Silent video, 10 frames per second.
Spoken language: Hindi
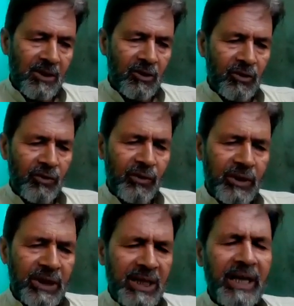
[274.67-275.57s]

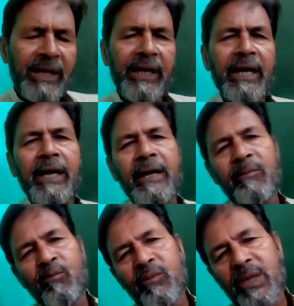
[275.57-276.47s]
देखिए
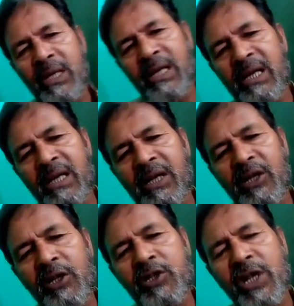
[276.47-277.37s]

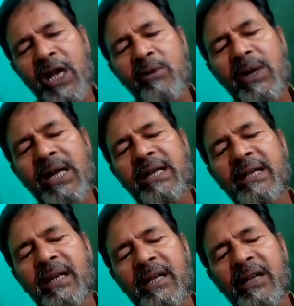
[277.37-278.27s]
सागवान
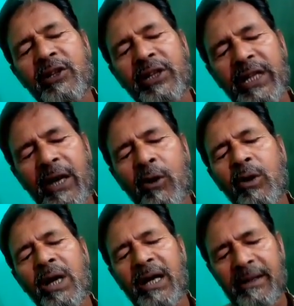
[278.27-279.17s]
अगर गीला
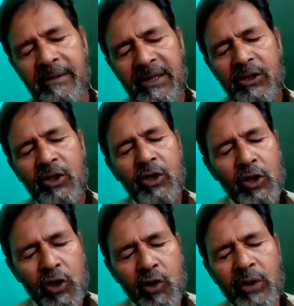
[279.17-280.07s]
होगा
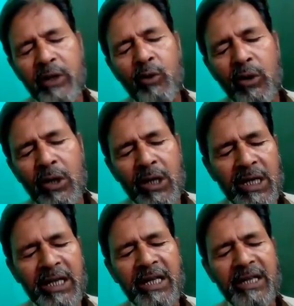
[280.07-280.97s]
चूंकि
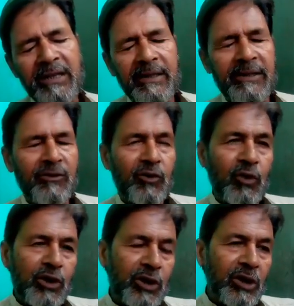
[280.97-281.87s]

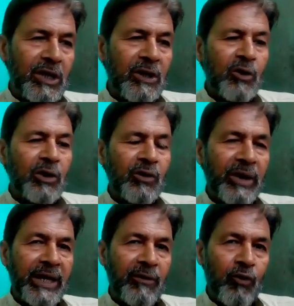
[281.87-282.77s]
कुछ लोग जो
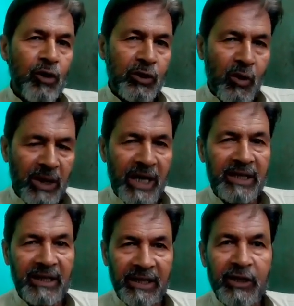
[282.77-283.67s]
हैं वो उसको काट
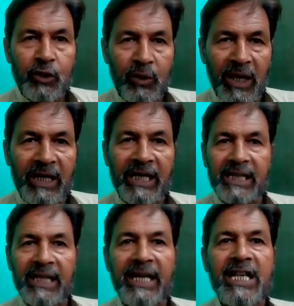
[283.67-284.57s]
करके सुखा
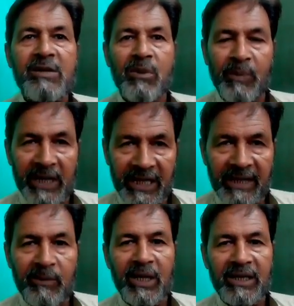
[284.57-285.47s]
लेते हैं इसमें पानी की
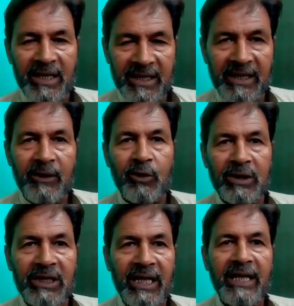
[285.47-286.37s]
मात्रा ज़्यादा
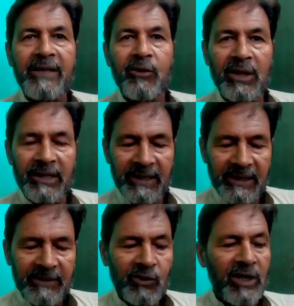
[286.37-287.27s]
होती है हाँ जी हाँ जी हाँ